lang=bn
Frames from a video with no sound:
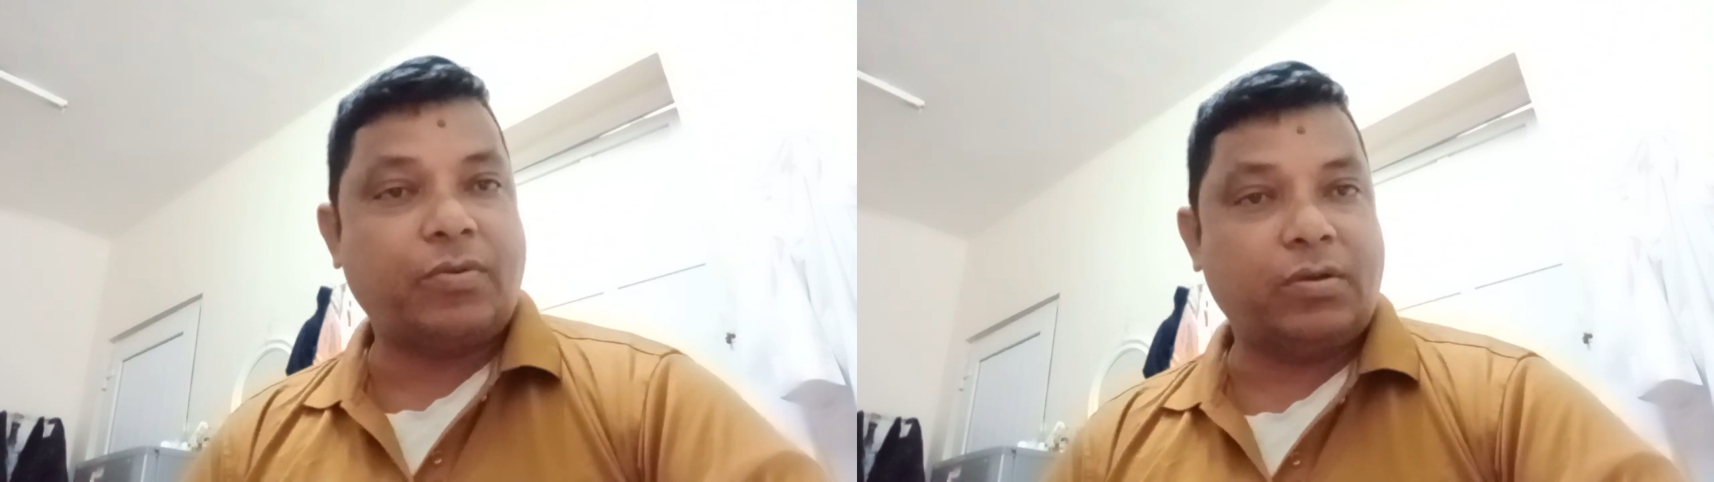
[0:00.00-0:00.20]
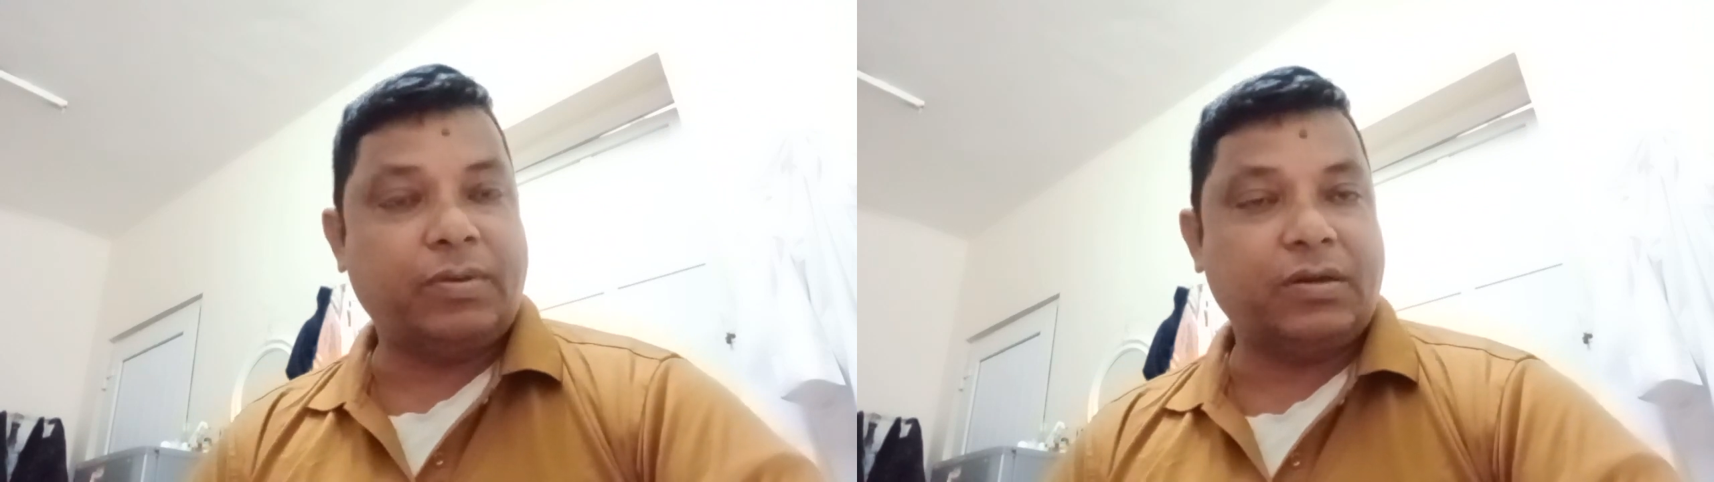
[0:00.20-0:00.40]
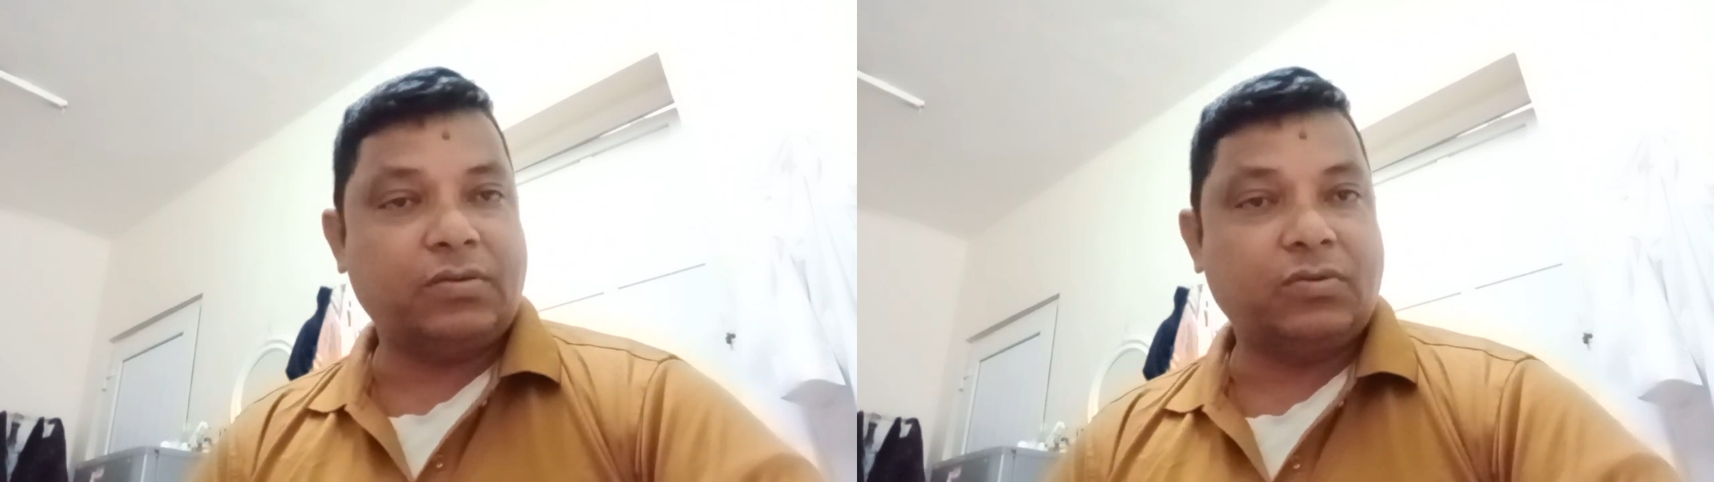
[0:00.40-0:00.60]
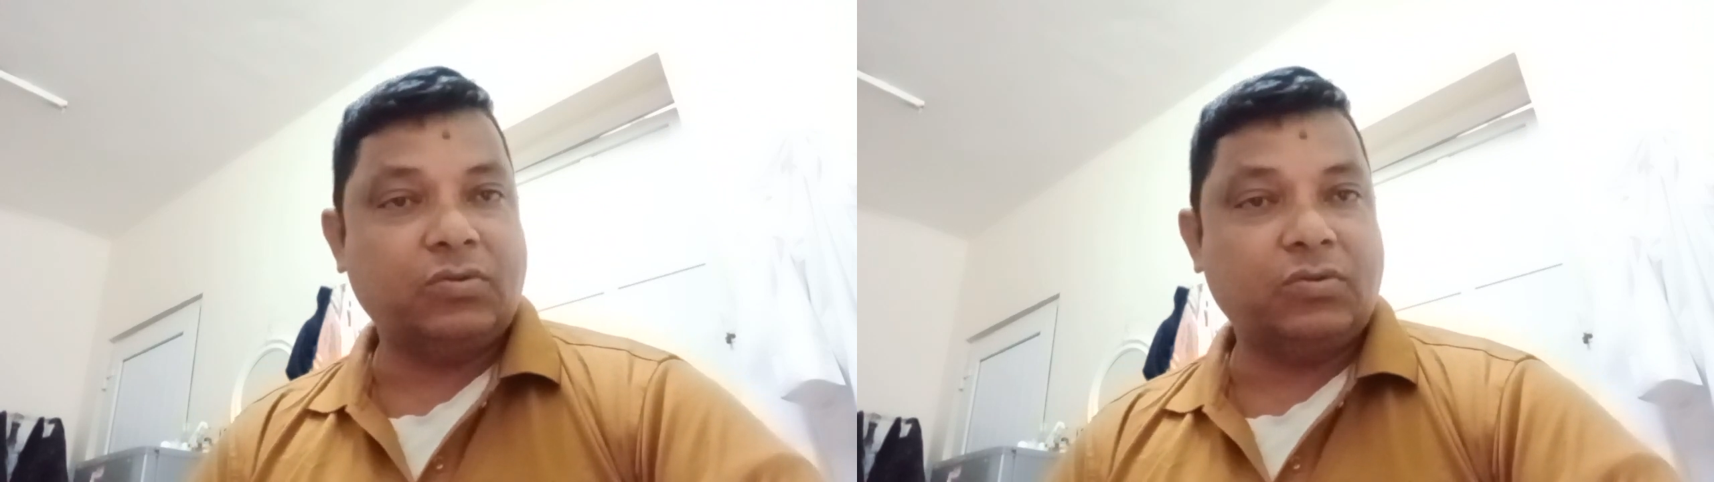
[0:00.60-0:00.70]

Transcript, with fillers: বলবেন